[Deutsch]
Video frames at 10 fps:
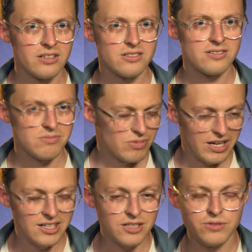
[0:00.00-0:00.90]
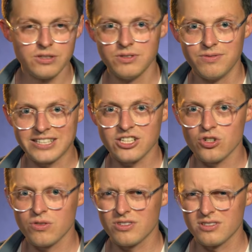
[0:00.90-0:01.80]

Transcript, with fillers: Das ist ähnlich viel wie Wasserstoff.